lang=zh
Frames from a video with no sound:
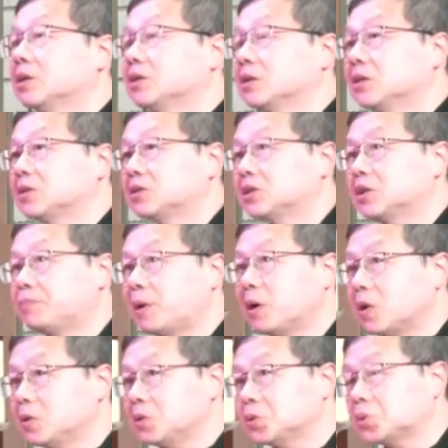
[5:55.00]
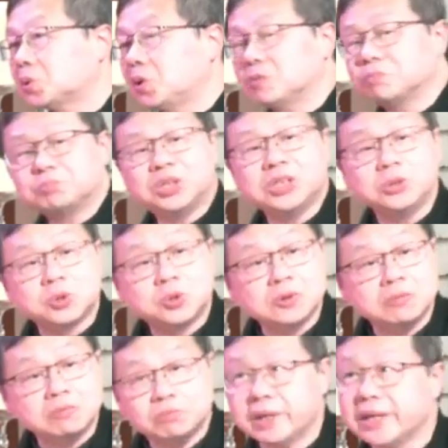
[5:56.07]
这个报告又说，平均
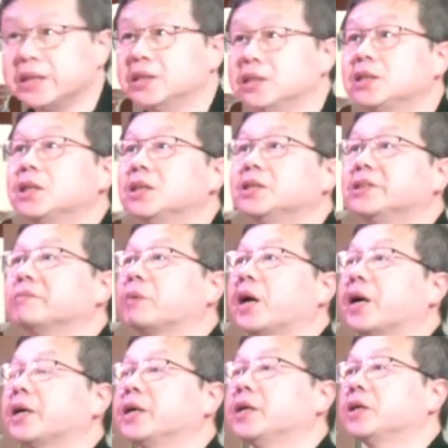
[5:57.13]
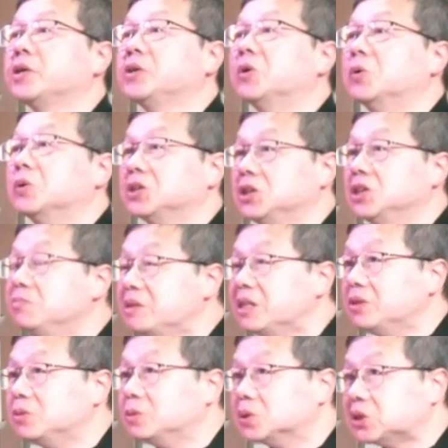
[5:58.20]
每一个礼拜有一名
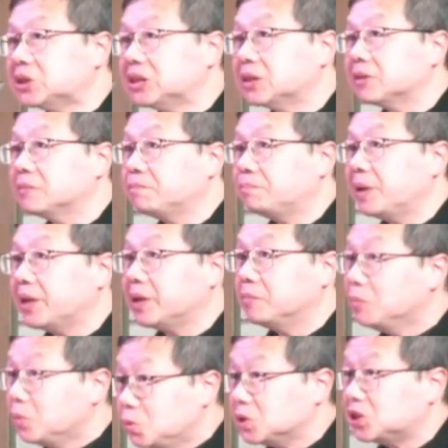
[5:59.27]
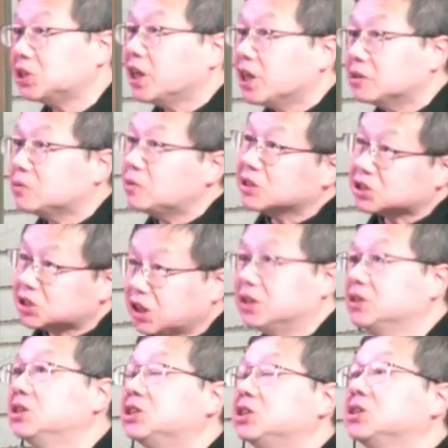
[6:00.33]
女性被目前或
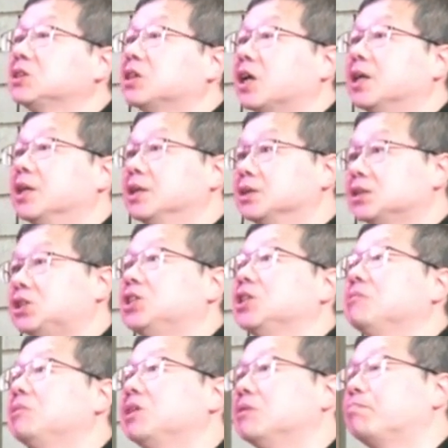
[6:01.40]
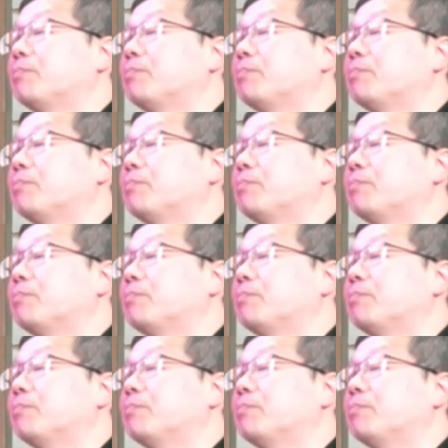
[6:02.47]
曾经的亲密伴